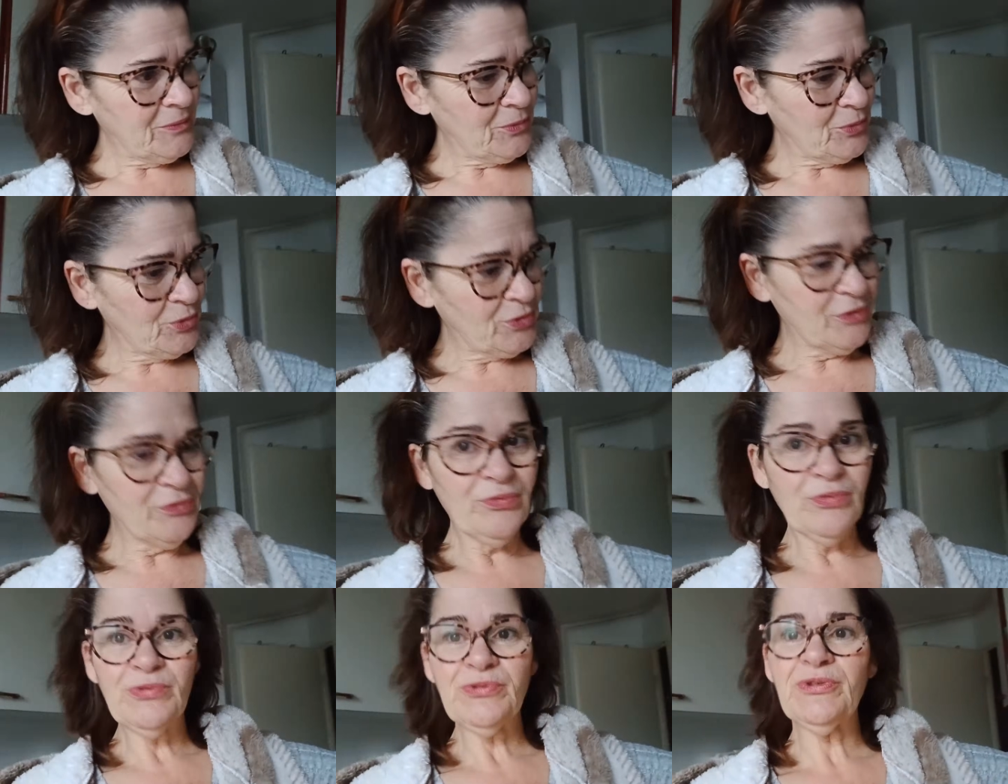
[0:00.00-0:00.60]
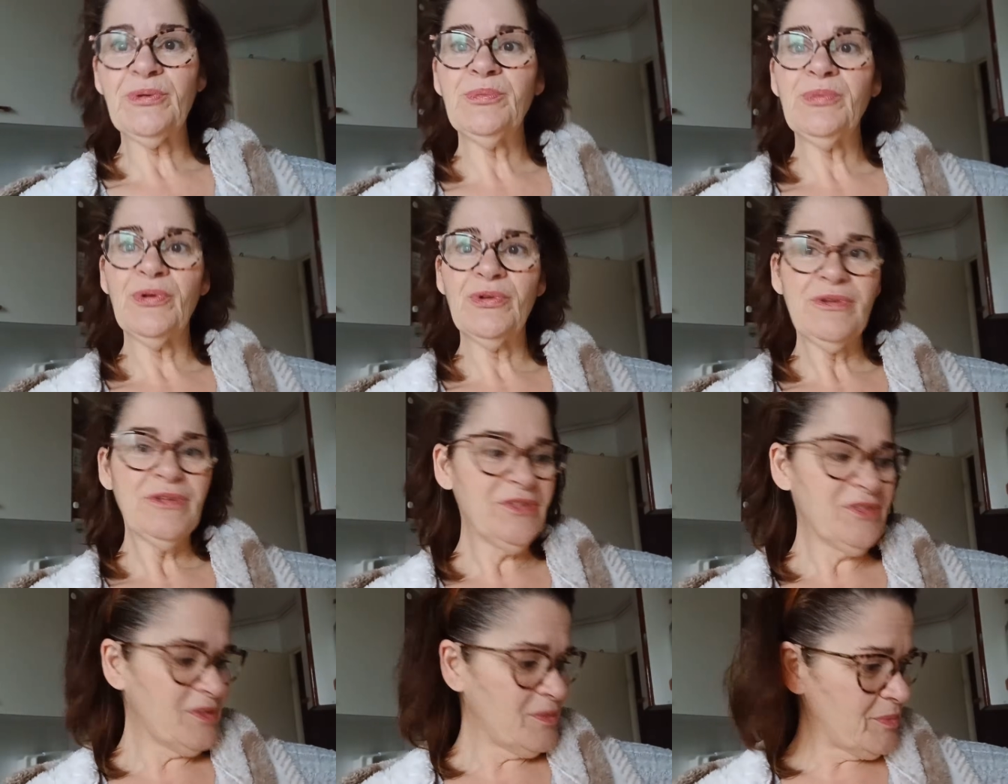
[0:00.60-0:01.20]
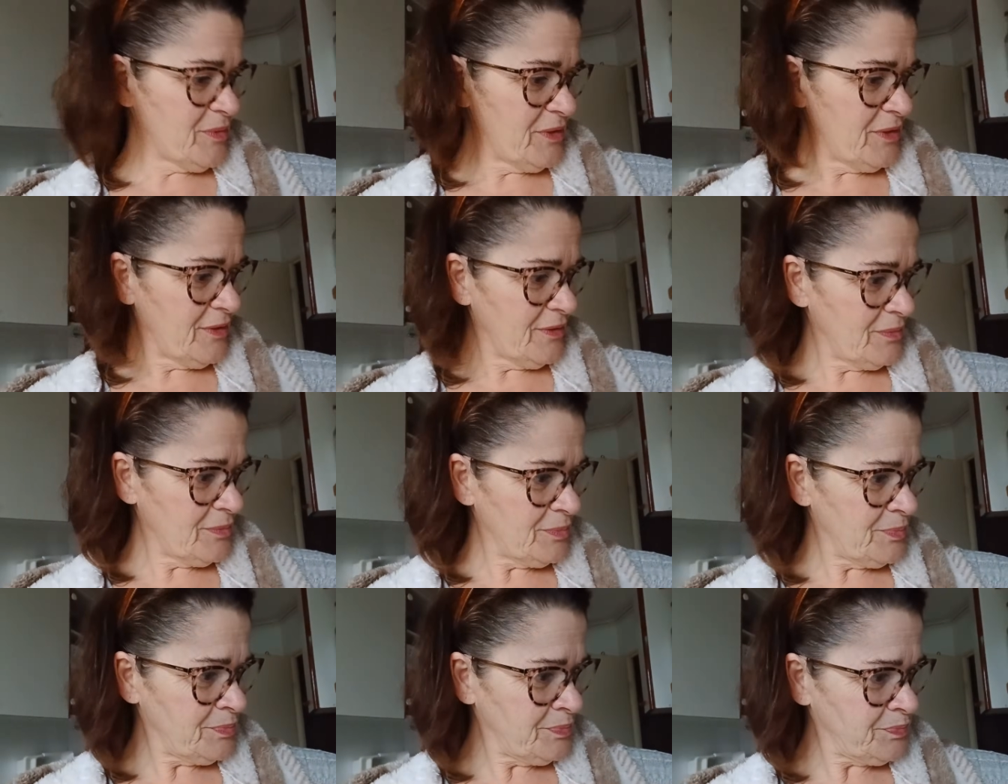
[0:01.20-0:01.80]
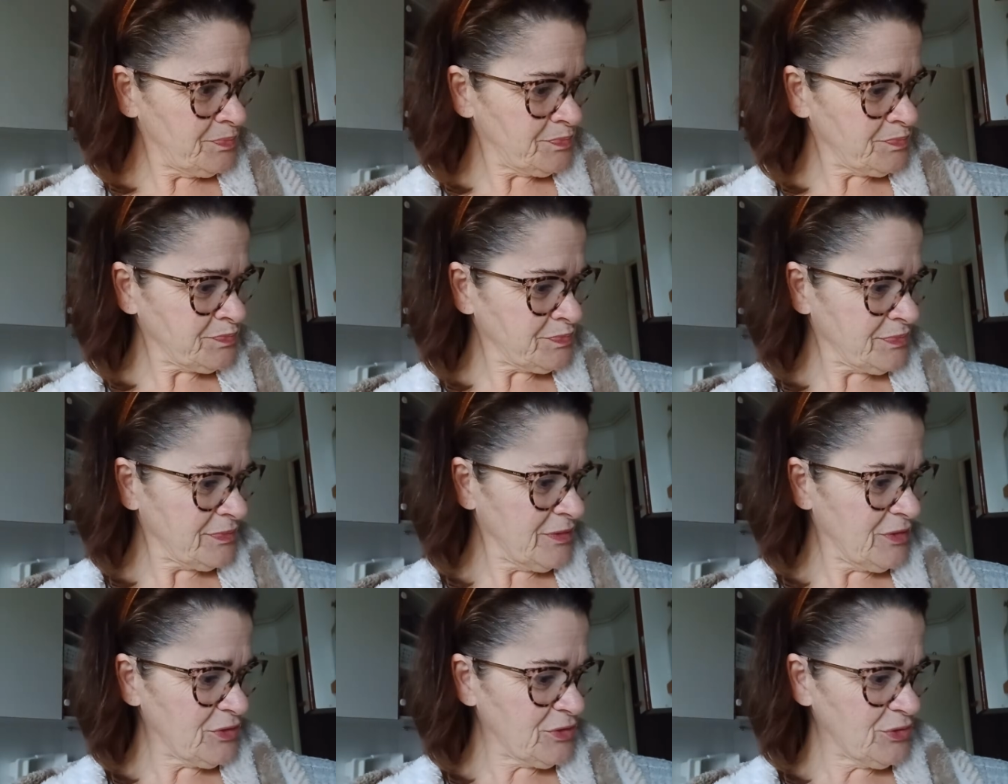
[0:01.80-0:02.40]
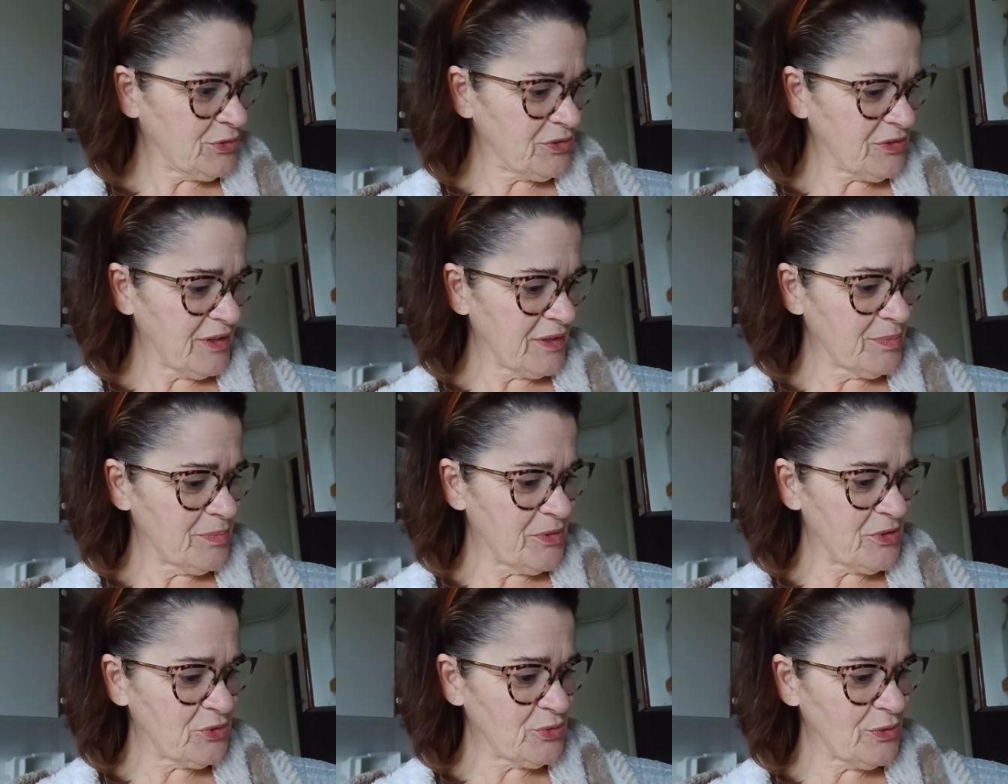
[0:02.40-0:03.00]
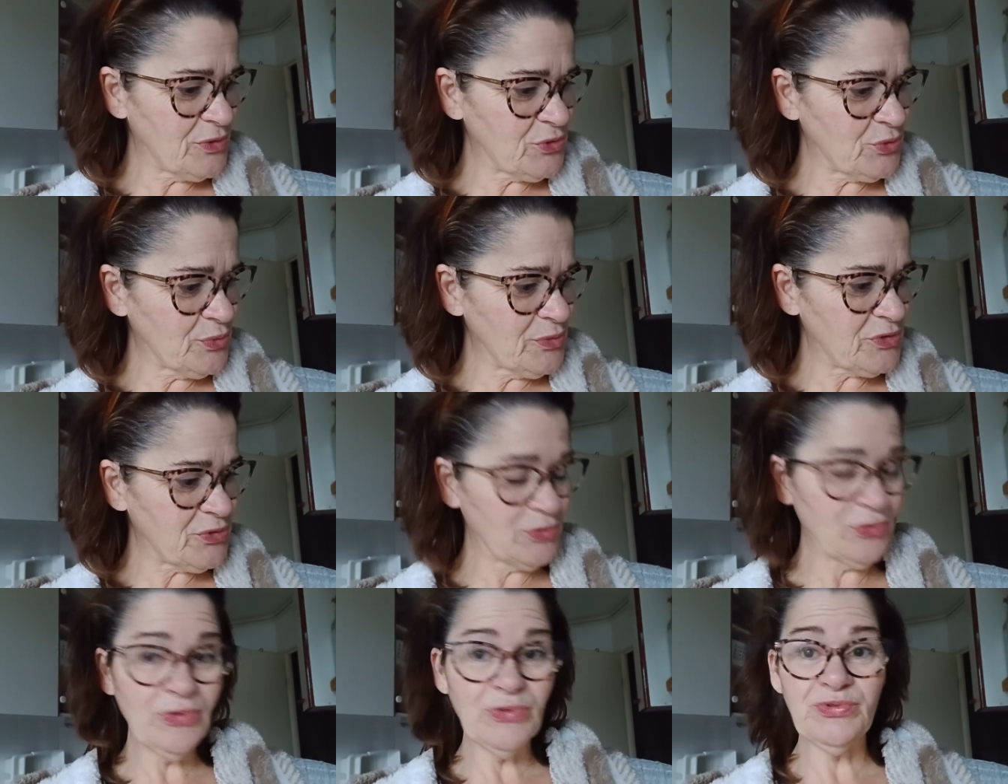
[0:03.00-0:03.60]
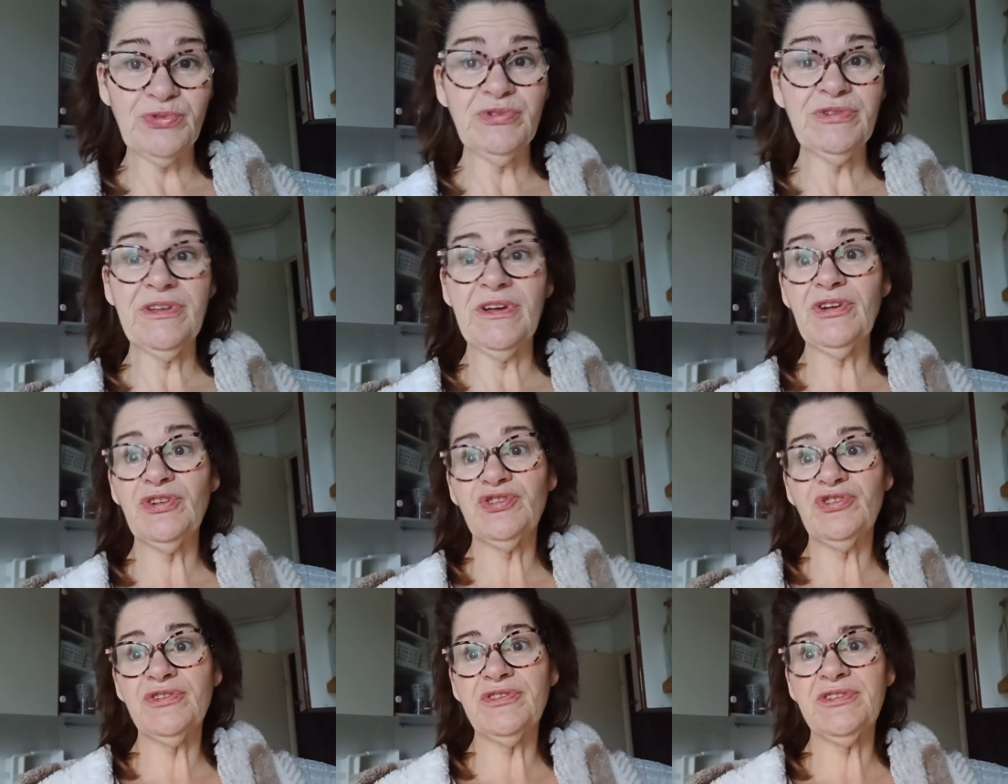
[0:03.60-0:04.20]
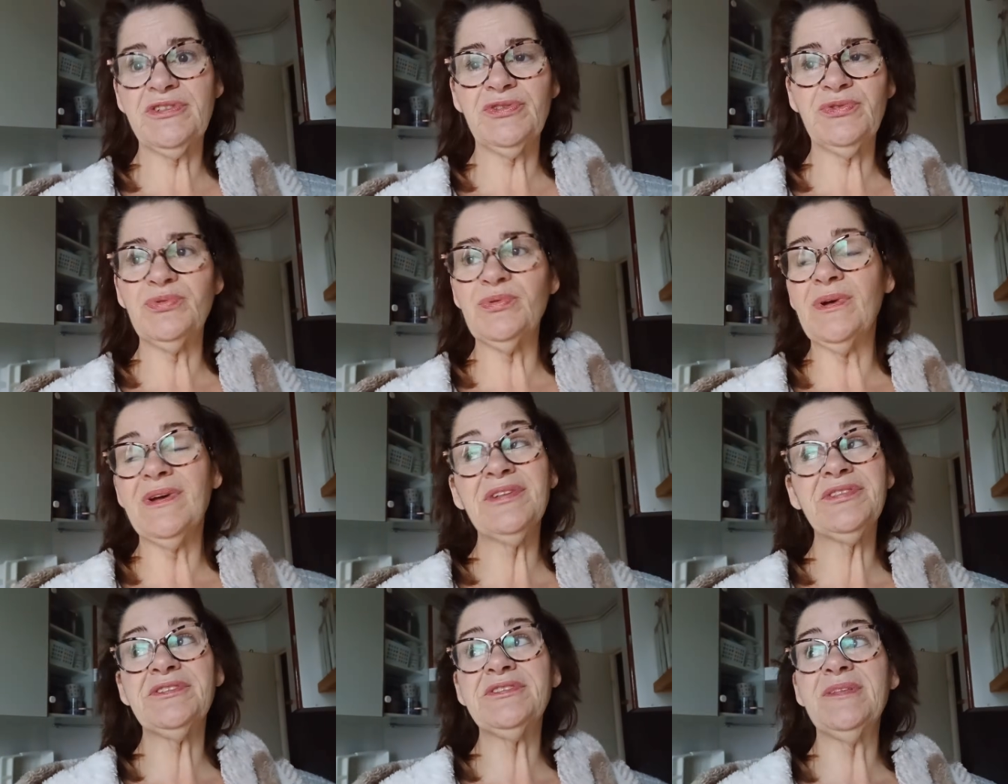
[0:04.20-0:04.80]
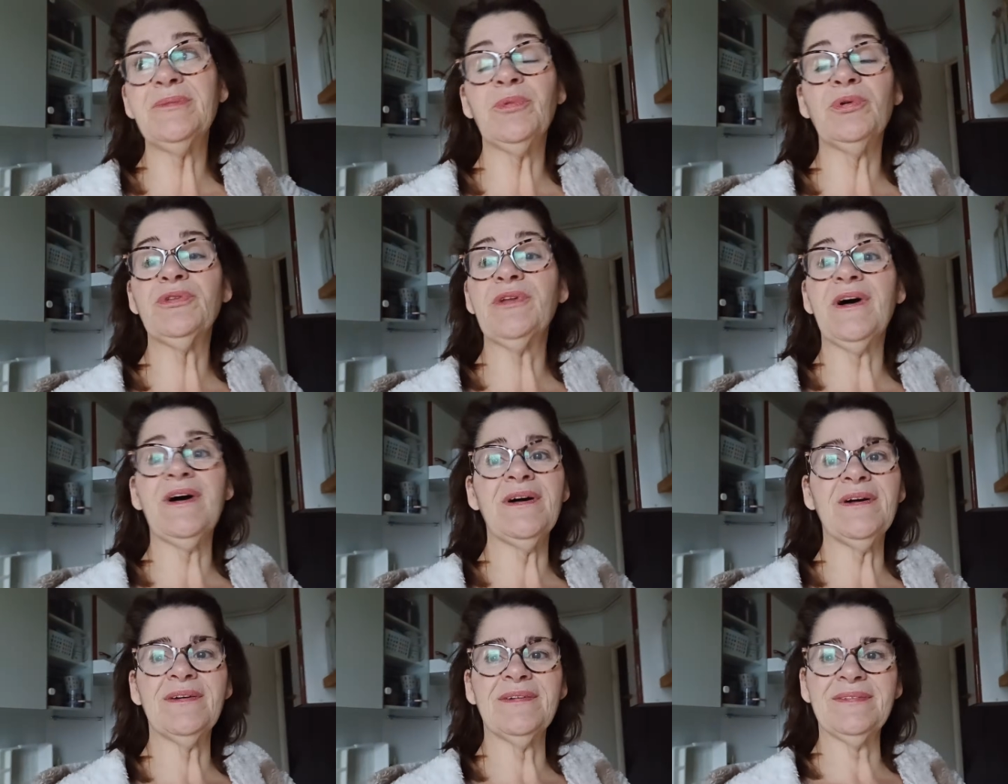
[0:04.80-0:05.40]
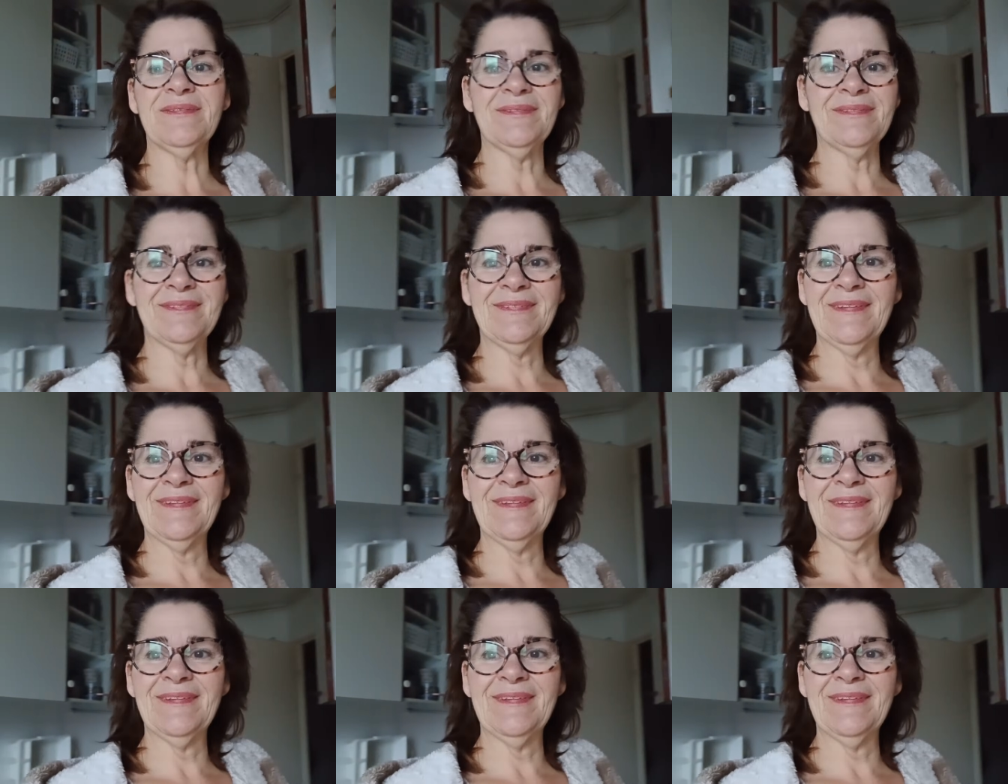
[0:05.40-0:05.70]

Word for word: Ou qui font semblant de les aimer. Parce que c'est vrai que mes oiseaux, ils sont dans une cage, c'est sûr, c'est des mandarins.